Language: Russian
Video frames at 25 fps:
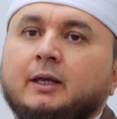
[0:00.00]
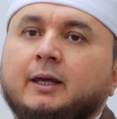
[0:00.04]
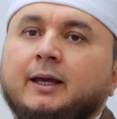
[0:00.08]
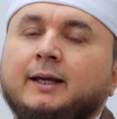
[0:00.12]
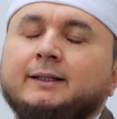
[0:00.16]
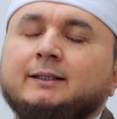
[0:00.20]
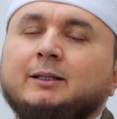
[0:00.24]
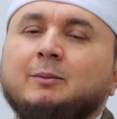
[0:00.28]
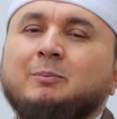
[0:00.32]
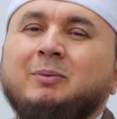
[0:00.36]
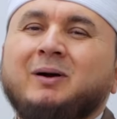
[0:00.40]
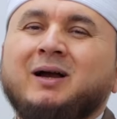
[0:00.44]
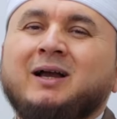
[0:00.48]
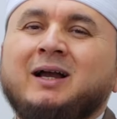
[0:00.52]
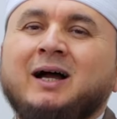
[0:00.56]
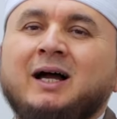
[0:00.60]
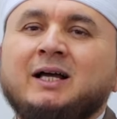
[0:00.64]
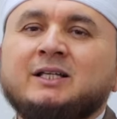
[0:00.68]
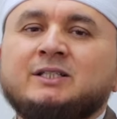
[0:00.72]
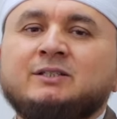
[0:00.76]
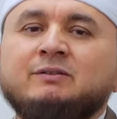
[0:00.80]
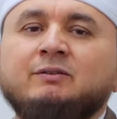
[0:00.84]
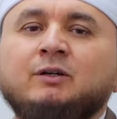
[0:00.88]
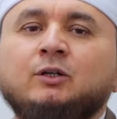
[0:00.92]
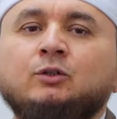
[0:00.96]
Это
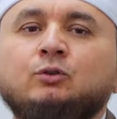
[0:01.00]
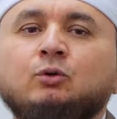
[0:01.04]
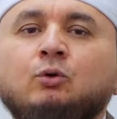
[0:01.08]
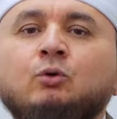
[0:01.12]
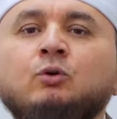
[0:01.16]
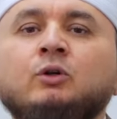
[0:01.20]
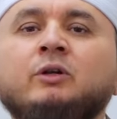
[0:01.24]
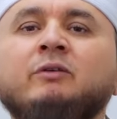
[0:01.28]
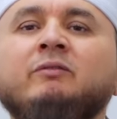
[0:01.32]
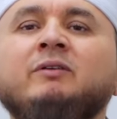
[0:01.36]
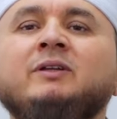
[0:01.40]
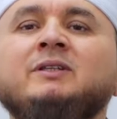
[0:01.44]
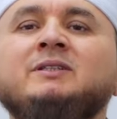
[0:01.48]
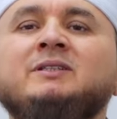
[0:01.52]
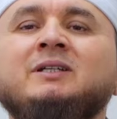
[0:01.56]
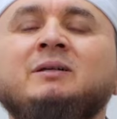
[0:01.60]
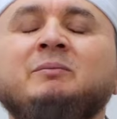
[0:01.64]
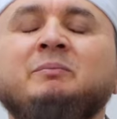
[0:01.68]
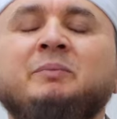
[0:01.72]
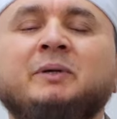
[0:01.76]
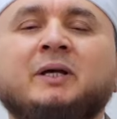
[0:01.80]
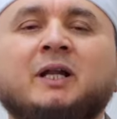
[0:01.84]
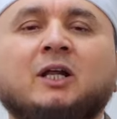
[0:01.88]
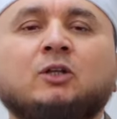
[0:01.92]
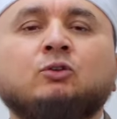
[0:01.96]
показывает уровень
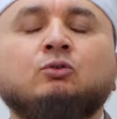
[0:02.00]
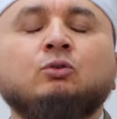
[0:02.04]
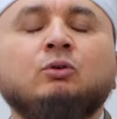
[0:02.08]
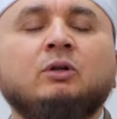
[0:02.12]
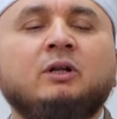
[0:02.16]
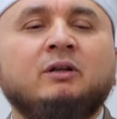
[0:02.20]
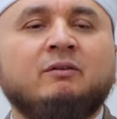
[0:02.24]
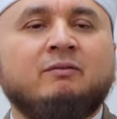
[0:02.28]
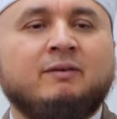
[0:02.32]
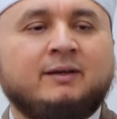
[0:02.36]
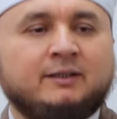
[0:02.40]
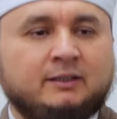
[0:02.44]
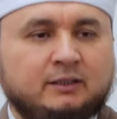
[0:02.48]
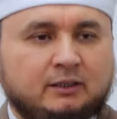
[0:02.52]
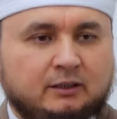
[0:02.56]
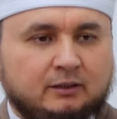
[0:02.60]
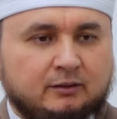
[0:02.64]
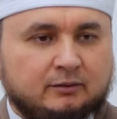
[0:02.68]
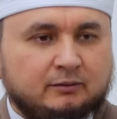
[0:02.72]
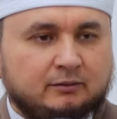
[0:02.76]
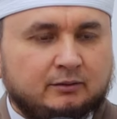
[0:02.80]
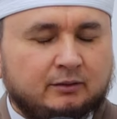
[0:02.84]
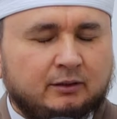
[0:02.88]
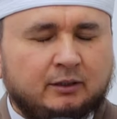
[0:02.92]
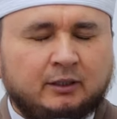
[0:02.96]
температуры воды,
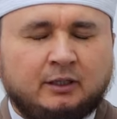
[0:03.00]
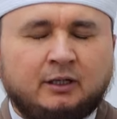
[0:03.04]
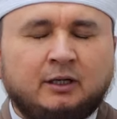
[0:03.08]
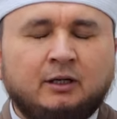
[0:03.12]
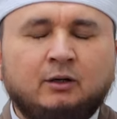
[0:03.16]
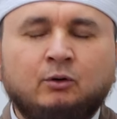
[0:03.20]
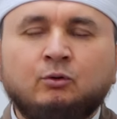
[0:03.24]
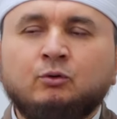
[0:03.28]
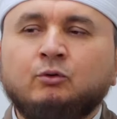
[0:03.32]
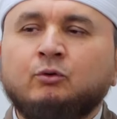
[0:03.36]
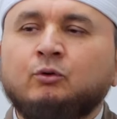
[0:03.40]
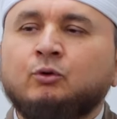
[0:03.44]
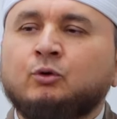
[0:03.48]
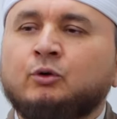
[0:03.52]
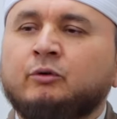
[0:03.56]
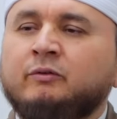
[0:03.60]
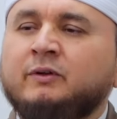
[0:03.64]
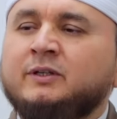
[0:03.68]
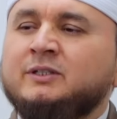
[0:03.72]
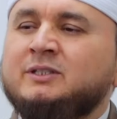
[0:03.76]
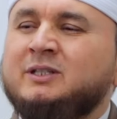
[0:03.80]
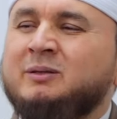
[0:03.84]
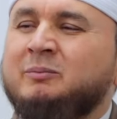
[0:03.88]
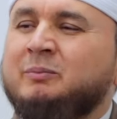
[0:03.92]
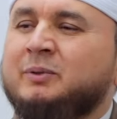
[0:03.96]
э,
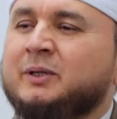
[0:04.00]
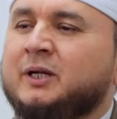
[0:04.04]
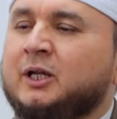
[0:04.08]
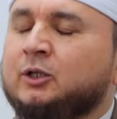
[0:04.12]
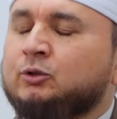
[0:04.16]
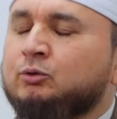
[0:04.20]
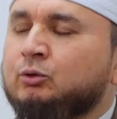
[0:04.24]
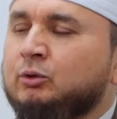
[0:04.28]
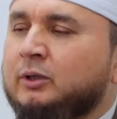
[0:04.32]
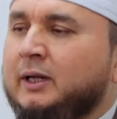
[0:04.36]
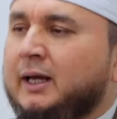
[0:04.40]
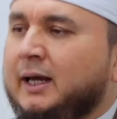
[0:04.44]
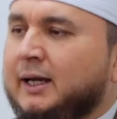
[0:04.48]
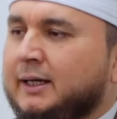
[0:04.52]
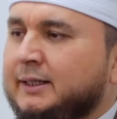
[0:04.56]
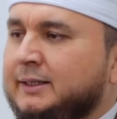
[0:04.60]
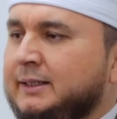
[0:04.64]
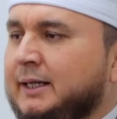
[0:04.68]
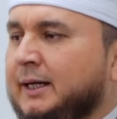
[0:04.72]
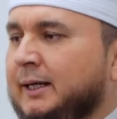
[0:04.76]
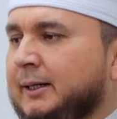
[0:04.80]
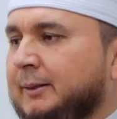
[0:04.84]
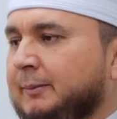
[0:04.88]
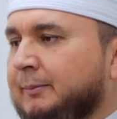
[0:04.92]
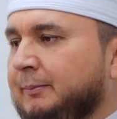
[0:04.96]
уровень температуры
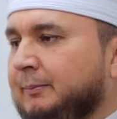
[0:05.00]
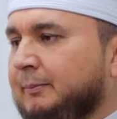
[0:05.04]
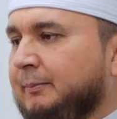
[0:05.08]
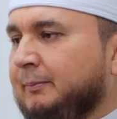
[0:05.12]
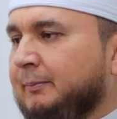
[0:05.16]
огня,